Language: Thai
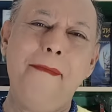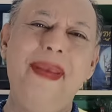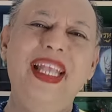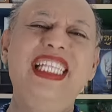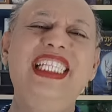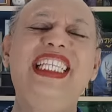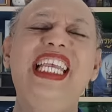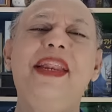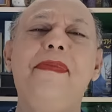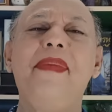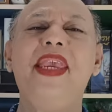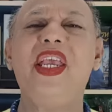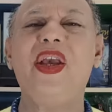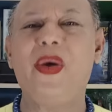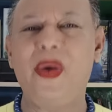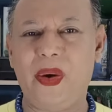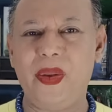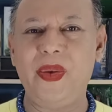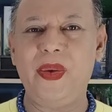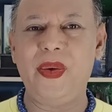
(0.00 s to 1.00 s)
เป็นสิทธิ์มี
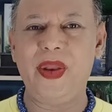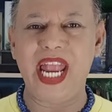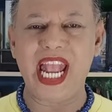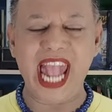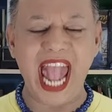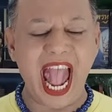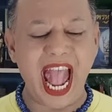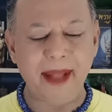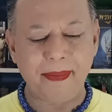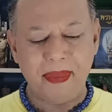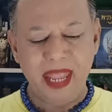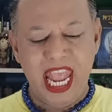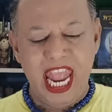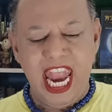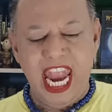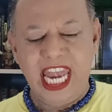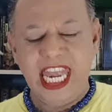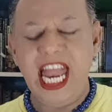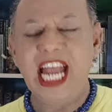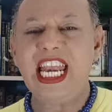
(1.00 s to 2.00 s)
ครูนะคะ
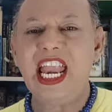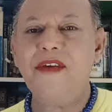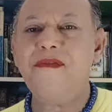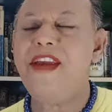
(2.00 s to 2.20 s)
ดังนั้